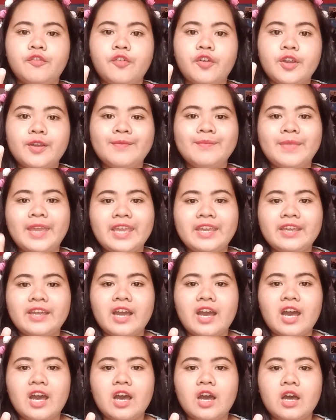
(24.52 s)
for
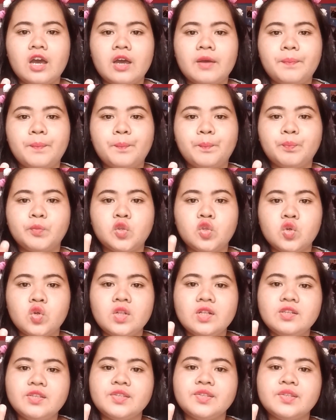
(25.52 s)
makeup
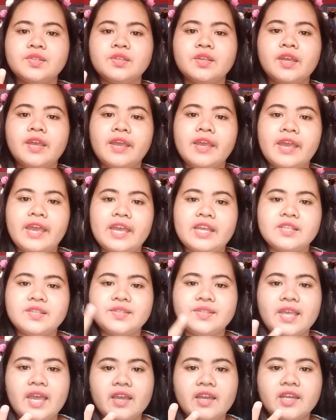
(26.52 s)
tools And
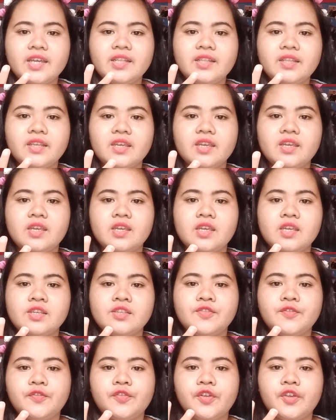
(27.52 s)
second
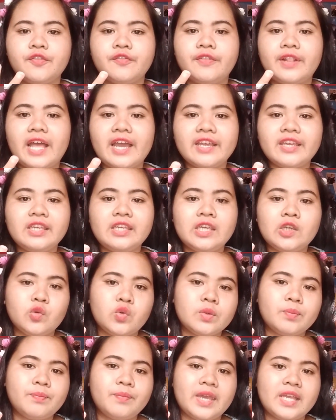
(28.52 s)
is for vlogging
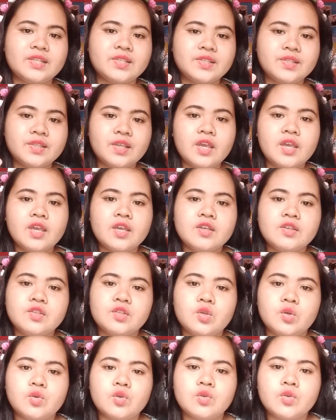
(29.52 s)
equipments.
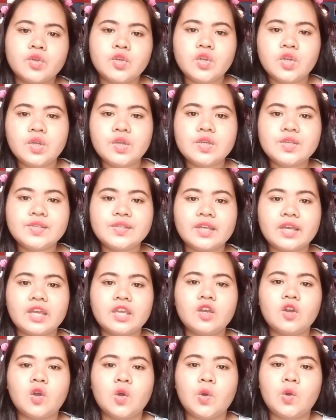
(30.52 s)
So kung curious
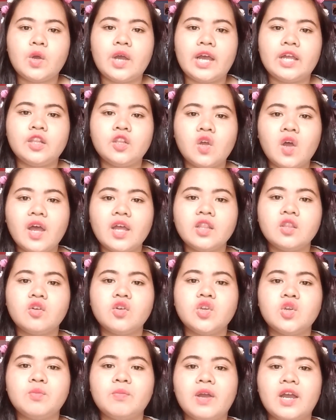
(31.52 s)
kayo kung
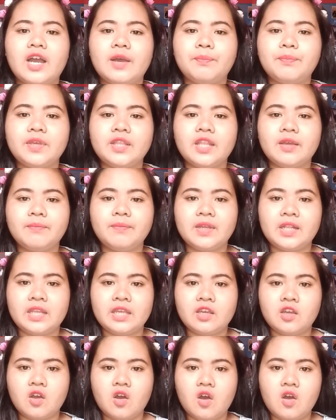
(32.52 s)
ano-ano yung mga
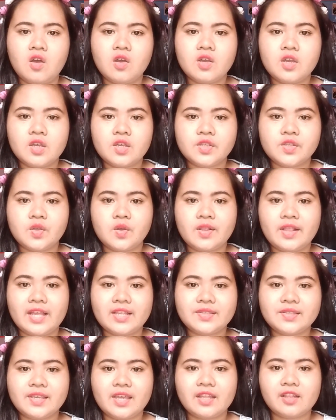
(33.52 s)
pinamili ko, so
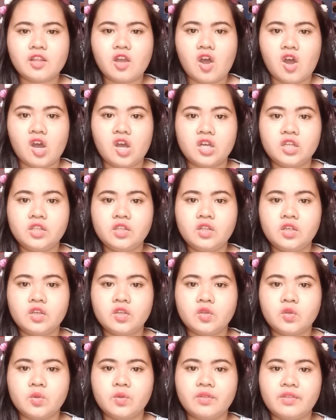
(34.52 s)
let's get on
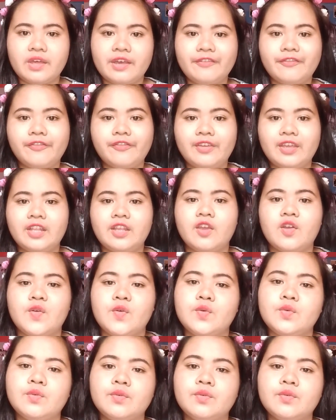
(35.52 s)
to the video.